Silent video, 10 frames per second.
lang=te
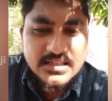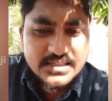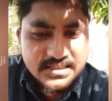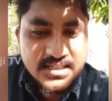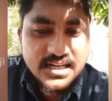
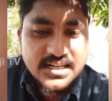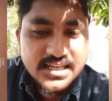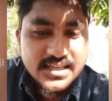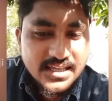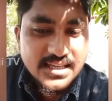ఎందుకంటే
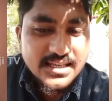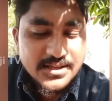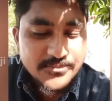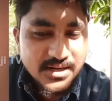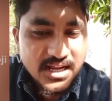
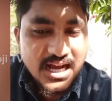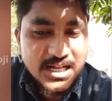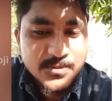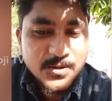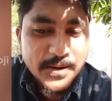మరి
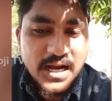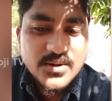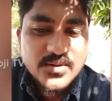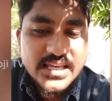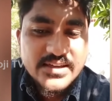ఆర్మూర్ పాండు
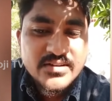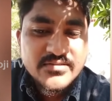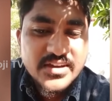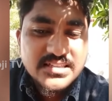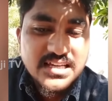ఏమేమి
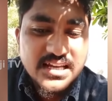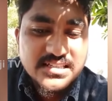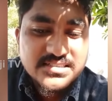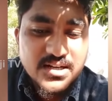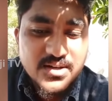వేషాలు
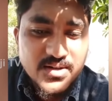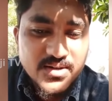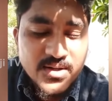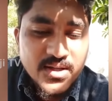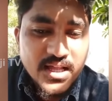వేస్తాడో
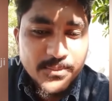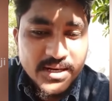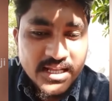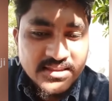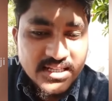మరి
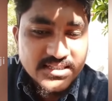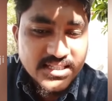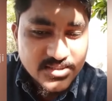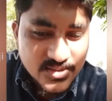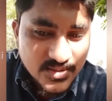అందరికీ
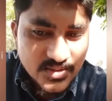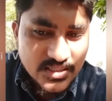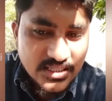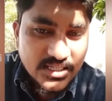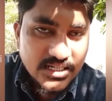తెలుసు
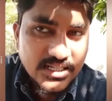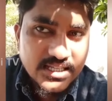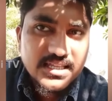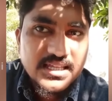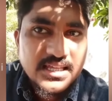నీ
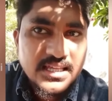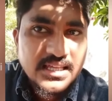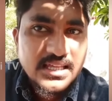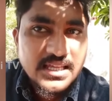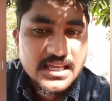
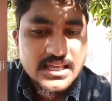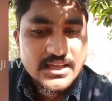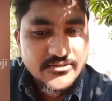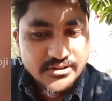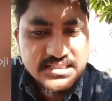
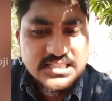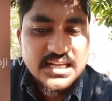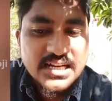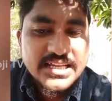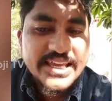
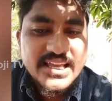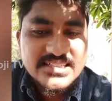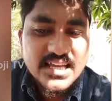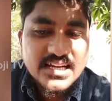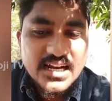వేషాలన్నీ
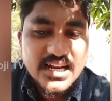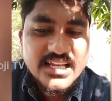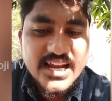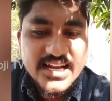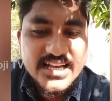కేసీఆర్ కాడ
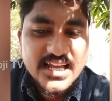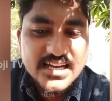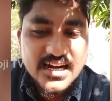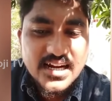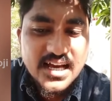కేటీఆర్
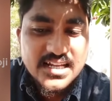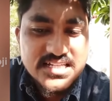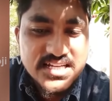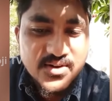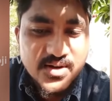కాడ హరీష్
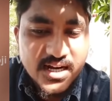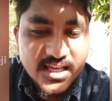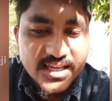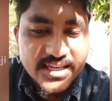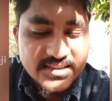రావు కాడ
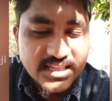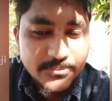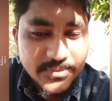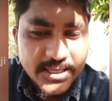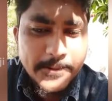ఈ
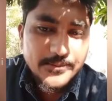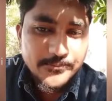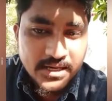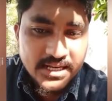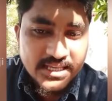తమ్మి
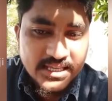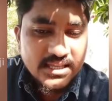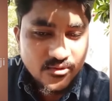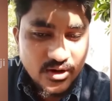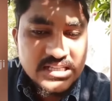మరి
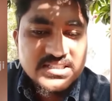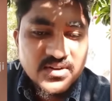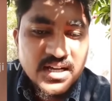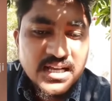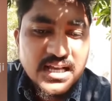
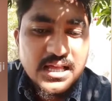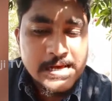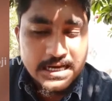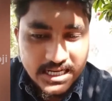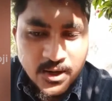వాస్తవంగా
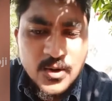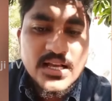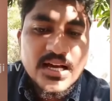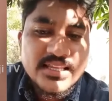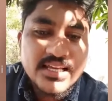రాహుల్
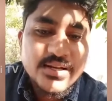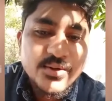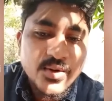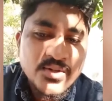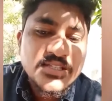గాంధీ గారు
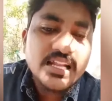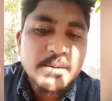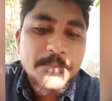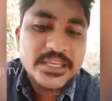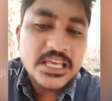రెండు సార్లు
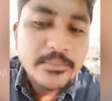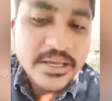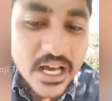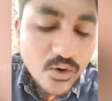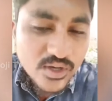పిఎం అయ్యే
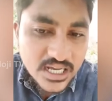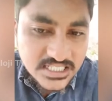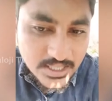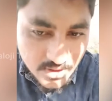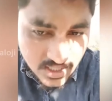
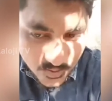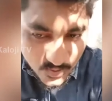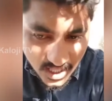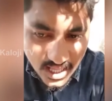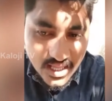అవకాశం ఉన్నా కూడా